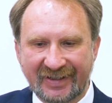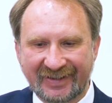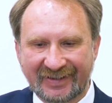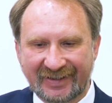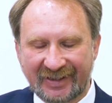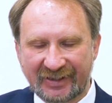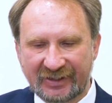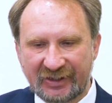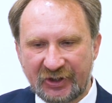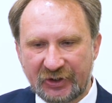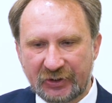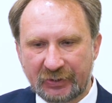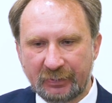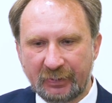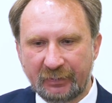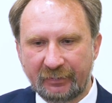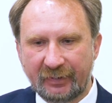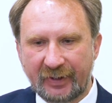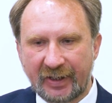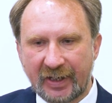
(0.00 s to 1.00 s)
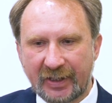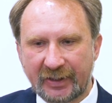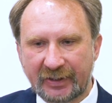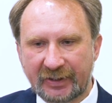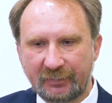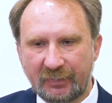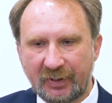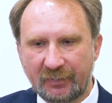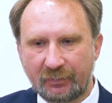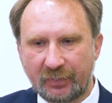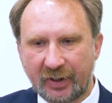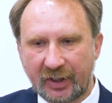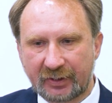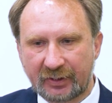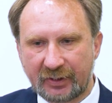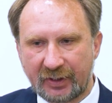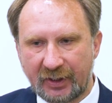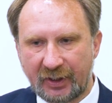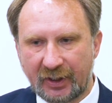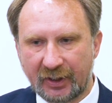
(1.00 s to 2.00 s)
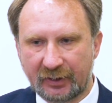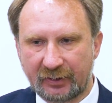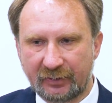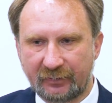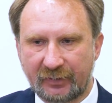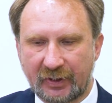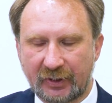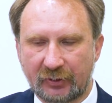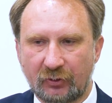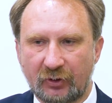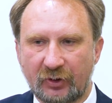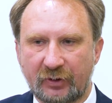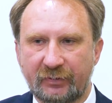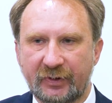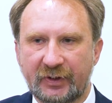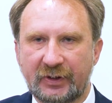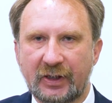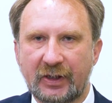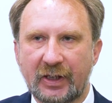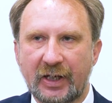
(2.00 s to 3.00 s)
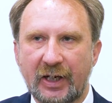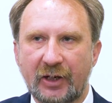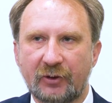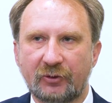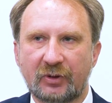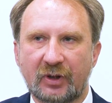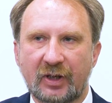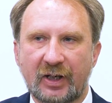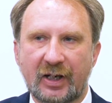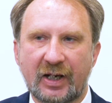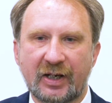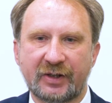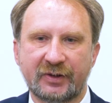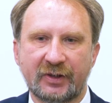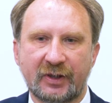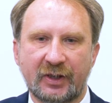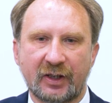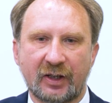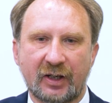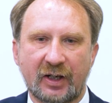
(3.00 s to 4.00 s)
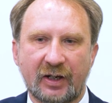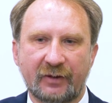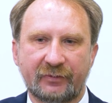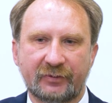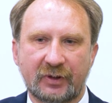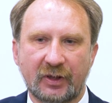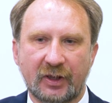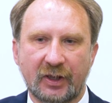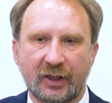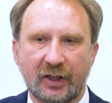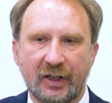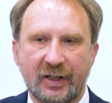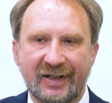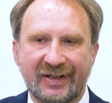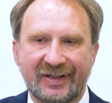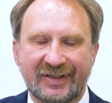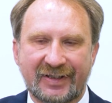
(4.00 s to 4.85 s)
с различными вариантами портретов, которых выделяют разные авторы,